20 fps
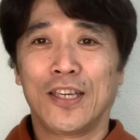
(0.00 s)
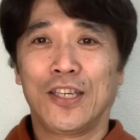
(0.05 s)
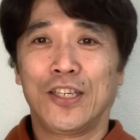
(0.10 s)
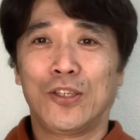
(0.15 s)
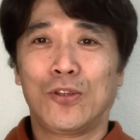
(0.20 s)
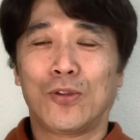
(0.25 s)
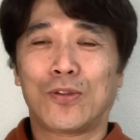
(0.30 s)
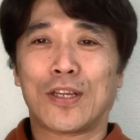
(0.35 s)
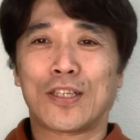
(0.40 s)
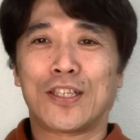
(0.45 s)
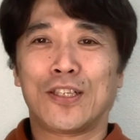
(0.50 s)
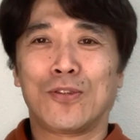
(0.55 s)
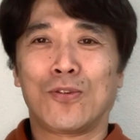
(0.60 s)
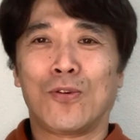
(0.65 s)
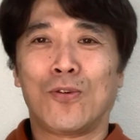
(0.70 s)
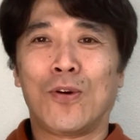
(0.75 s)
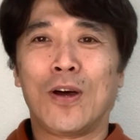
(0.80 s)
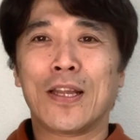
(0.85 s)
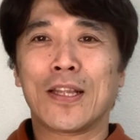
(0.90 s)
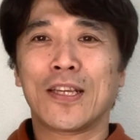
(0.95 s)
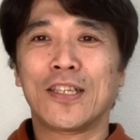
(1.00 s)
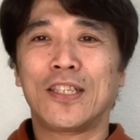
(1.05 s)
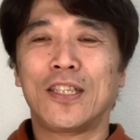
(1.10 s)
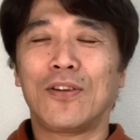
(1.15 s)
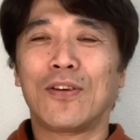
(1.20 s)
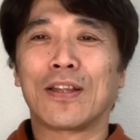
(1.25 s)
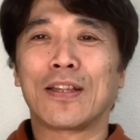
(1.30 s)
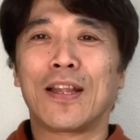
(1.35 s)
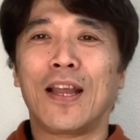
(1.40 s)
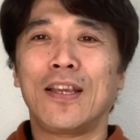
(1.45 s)
人たちのお話
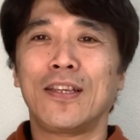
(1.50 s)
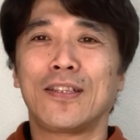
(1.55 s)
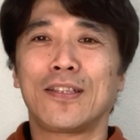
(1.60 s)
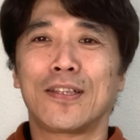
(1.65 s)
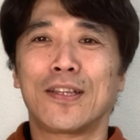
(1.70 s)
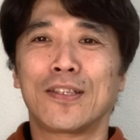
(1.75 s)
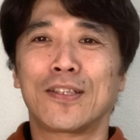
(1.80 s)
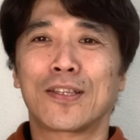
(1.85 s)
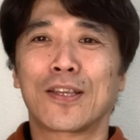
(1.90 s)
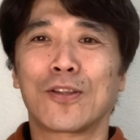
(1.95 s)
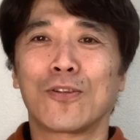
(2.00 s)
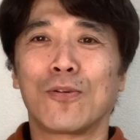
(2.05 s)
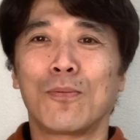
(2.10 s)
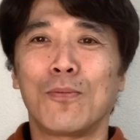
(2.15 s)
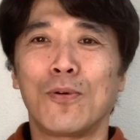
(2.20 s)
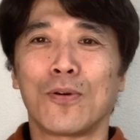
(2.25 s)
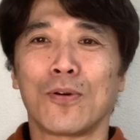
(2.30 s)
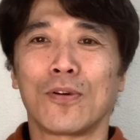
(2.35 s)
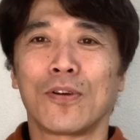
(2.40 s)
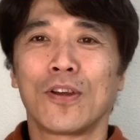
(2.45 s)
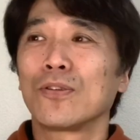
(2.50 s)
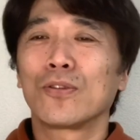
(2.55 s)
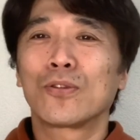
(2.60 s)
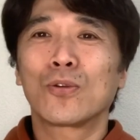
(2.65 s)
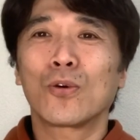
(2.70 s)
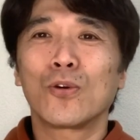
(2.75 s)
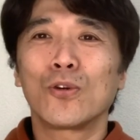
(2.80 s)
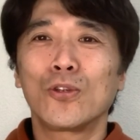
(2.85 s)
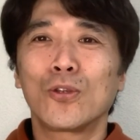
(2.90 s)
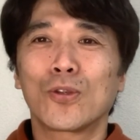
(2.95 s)
ではないんですけども
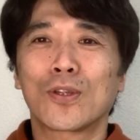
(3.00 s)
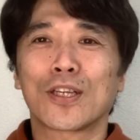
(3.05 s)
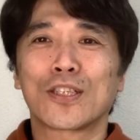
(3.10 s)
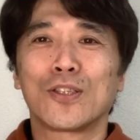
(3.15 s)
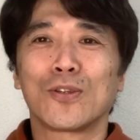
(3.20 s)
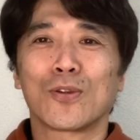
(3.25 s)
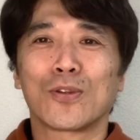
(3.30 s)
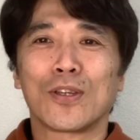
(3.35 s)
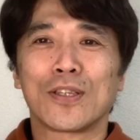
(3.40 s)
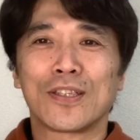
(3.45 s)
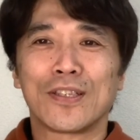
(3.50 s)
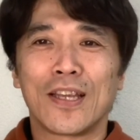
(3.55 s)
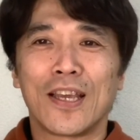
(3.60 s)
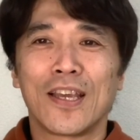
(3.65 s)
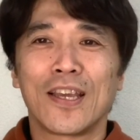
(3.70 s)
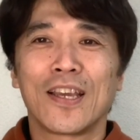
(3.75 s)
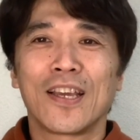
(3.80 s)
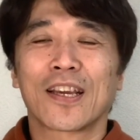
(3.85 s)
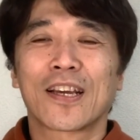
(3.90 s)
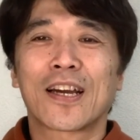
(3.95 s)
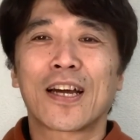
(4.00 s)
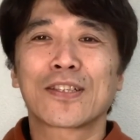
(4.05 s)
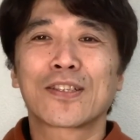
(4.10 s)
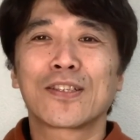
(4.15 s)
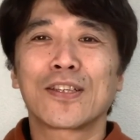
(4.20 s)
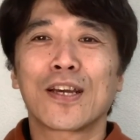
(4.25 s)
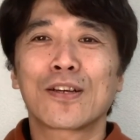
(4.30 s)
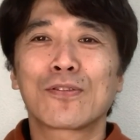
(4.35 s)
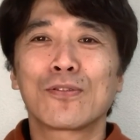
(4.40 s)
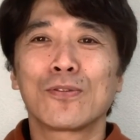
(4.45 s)
そういう人たちのですね
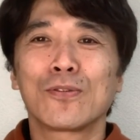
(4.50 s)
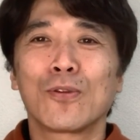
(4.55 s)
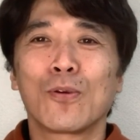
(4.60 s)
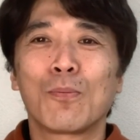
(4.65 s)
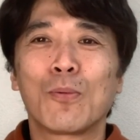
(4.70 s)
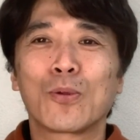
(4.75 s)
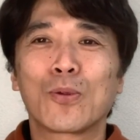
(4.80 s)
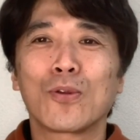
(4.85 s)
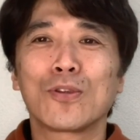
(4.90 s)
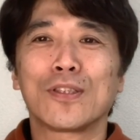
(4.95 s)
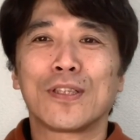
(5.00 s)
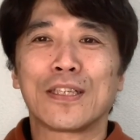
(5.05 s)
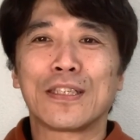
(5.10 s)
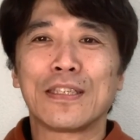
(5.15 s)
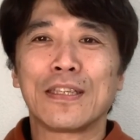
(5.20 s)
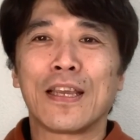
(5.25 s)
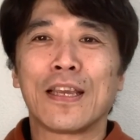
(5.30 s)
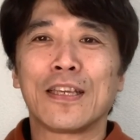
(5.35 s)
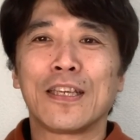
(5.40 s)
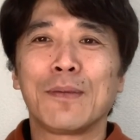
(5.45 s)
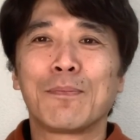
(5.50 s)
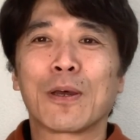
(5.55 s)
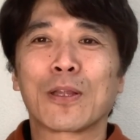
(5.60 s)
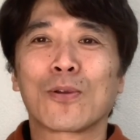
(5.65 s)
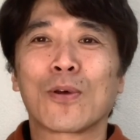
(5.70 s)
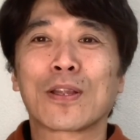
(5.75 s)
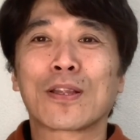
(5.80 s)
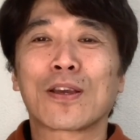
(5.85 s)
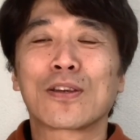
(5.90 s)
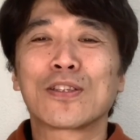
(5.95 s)
活躍のもとにですね今
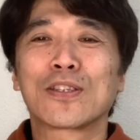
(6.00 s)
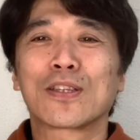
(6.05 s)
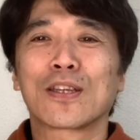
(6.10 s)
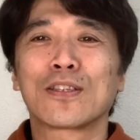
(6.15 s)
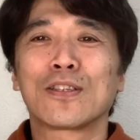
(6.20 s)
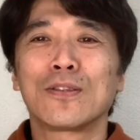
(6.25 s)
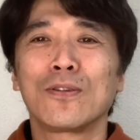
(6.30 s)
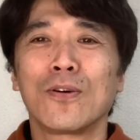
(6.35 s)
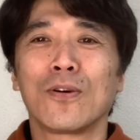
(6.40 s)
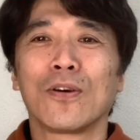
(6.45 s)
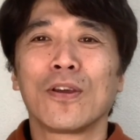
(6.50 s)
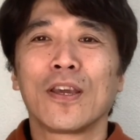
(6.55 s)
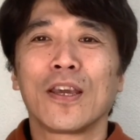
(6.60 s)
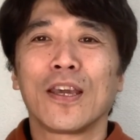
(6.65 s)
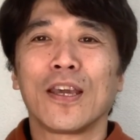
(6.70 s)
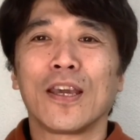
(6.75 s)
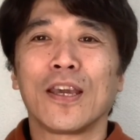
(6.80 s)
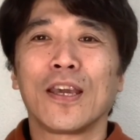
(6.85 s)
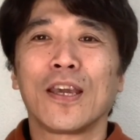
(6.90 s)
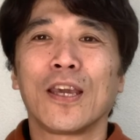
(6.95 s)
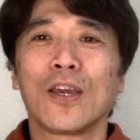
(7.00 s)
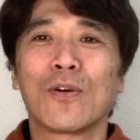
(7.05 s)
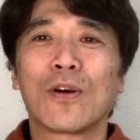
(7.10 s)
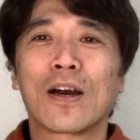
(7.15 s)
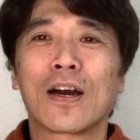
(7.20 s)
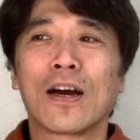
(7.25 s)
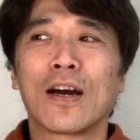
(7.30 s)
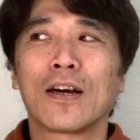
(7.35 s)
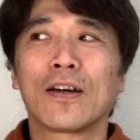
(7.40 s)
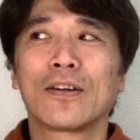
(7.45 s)
の私たちの平
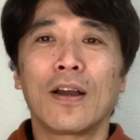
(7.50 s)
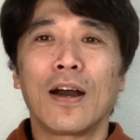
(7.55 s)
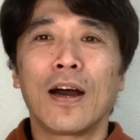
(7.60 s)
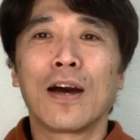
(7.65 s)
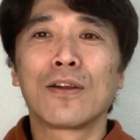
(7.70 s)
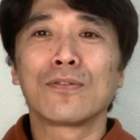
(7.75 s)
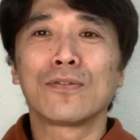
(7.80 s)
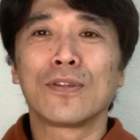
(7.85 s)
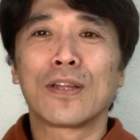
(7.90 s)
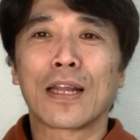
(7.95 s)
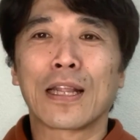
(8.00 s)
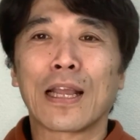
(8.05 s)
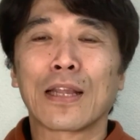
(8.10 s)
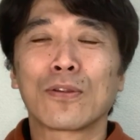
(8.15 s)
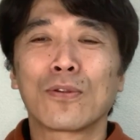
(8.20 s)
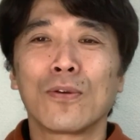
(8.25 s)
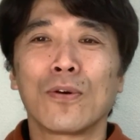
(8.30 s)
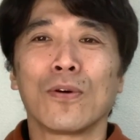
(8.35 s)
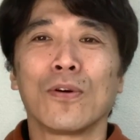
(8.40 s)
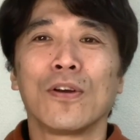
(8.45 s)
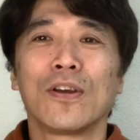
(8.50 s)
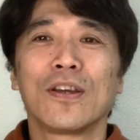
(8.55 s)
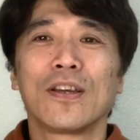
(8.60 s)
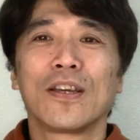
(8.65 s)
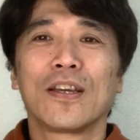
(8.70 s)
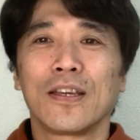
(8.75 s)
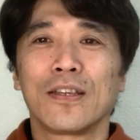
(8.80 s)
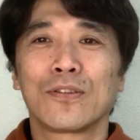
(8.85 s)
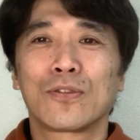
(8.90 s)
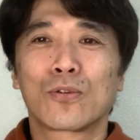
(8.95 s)
和があるんだなと
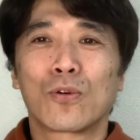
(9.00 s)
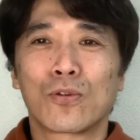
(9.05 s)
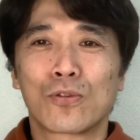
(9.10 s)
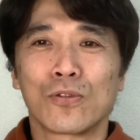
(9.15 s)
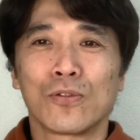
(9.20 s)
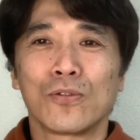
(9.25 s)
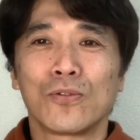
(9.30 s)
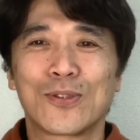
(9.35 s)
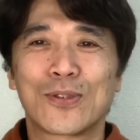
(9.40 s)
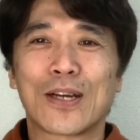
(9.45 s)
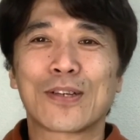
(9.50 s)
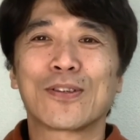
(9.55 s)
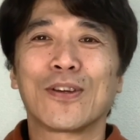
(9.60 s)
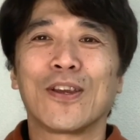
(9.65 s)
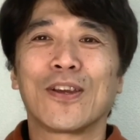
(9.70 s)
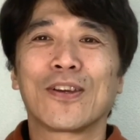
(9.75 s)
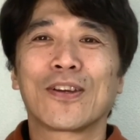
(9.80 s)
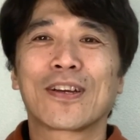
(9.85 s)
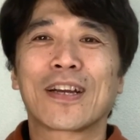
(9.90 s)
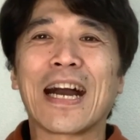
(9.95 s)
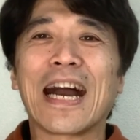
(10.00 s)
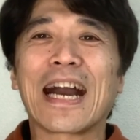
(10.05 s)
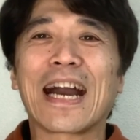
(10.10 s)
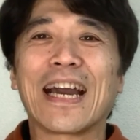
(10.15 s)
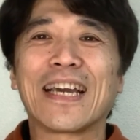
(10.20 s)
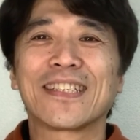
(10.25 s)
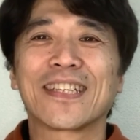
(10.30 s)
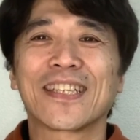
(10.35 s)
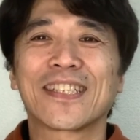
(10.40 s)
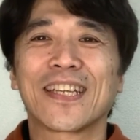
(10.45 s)
すごく深く考
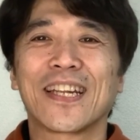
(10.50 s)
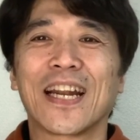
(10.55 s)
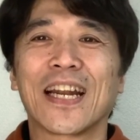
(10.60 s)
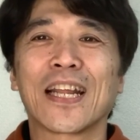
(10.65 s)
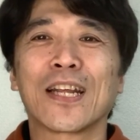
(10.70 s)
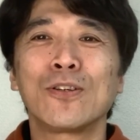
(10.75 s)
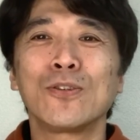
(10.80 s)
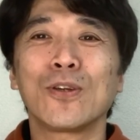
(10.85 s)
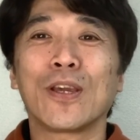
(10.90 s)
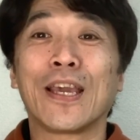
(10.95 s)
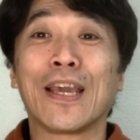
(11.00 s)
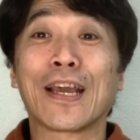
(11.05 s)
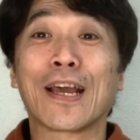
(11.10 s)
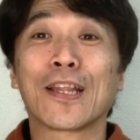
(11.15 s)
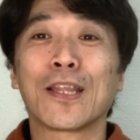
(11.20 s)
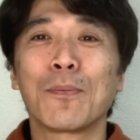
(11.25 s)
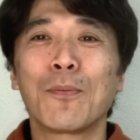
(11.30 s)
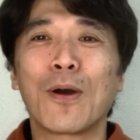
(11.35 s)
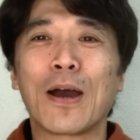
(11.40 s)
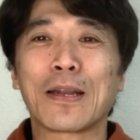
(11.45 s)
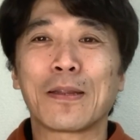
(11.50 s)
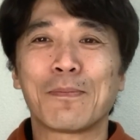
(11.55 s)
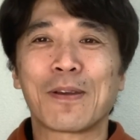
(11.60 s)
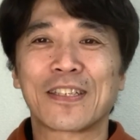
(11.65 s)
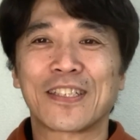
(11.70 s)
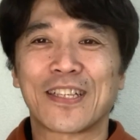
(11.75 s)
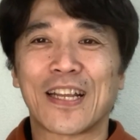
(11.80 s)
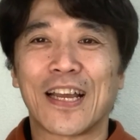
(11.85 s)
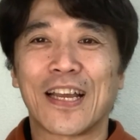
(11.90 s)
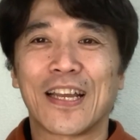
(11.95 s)
えさせられる映画でもあり
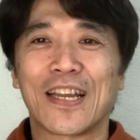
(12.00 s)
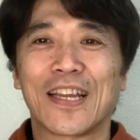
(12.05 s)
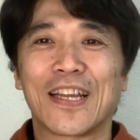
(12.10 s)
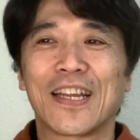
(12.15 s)
ました。